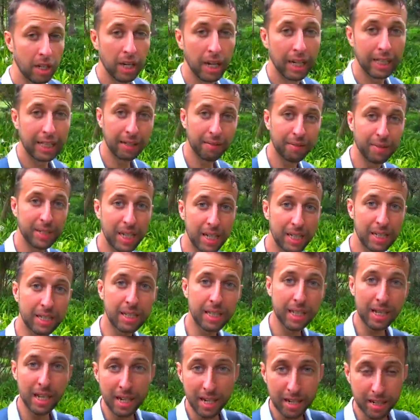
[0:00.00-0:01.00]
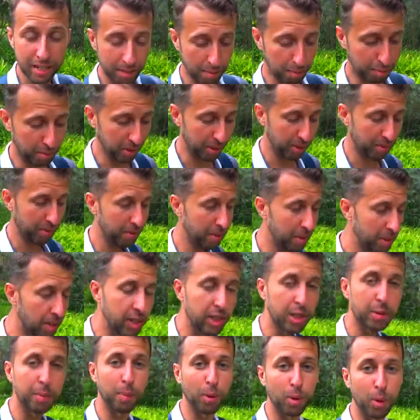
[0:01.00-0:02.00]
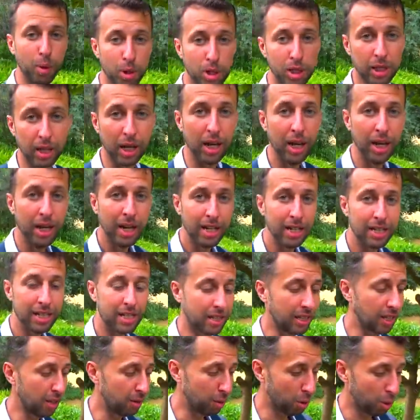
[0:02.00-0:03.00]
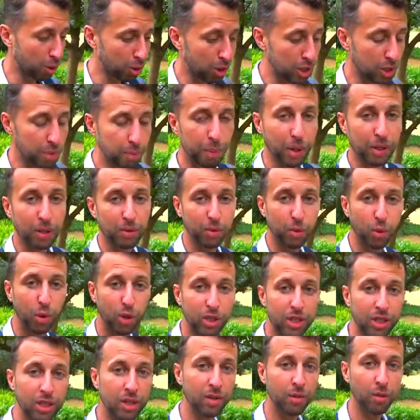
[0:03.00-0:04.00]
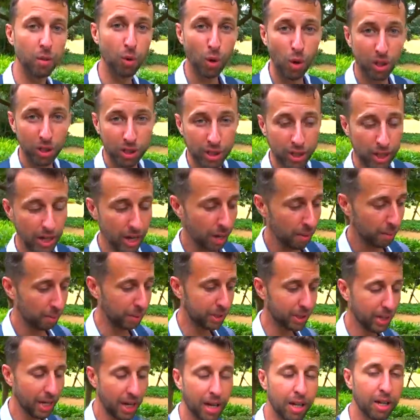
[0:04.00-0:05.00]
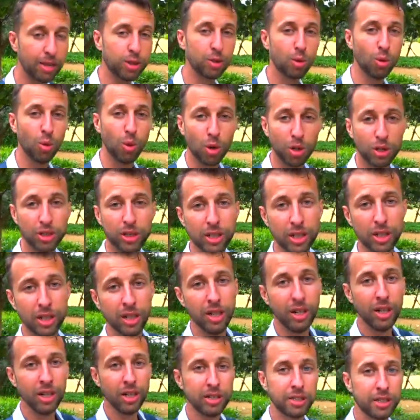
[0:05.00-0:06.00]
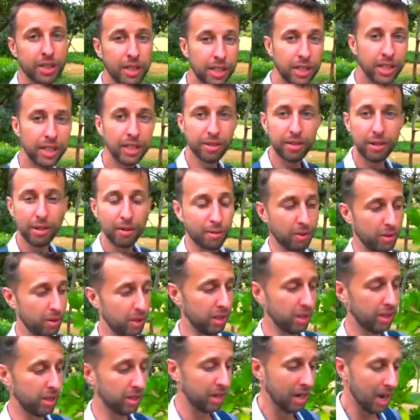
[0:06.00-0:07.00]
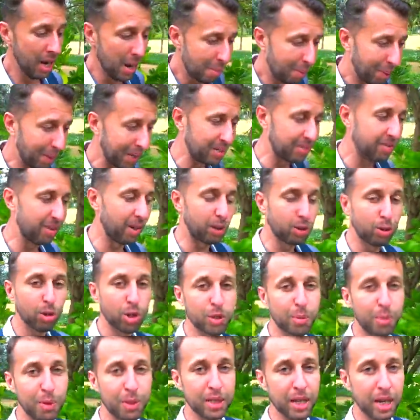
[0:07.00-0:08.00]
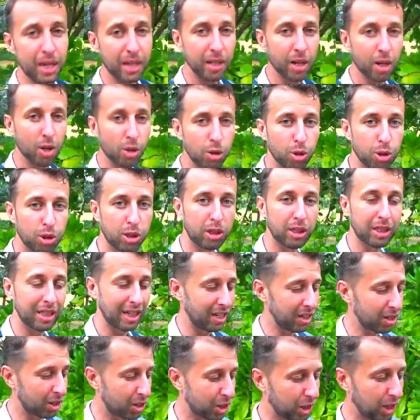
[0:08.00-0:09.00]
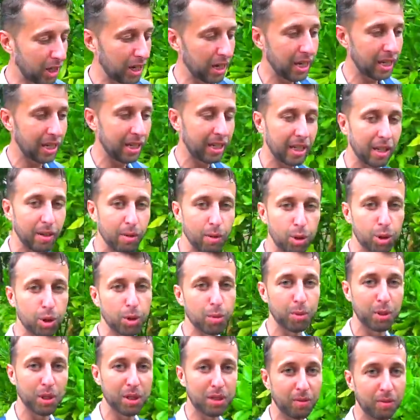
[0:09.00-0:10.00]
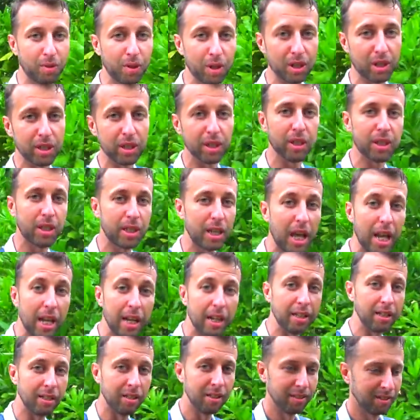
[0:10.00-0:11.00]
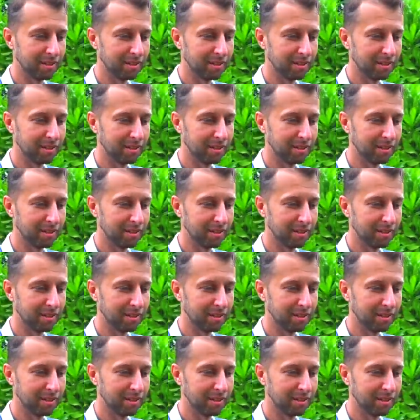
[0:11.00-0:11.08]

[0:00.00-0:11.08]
Эта вся зелень появилась просто из-за того, что есть подводные воды, питают корни деревьев, и под водой специально роют траншеи для того, чтобы здесь выросла зелень.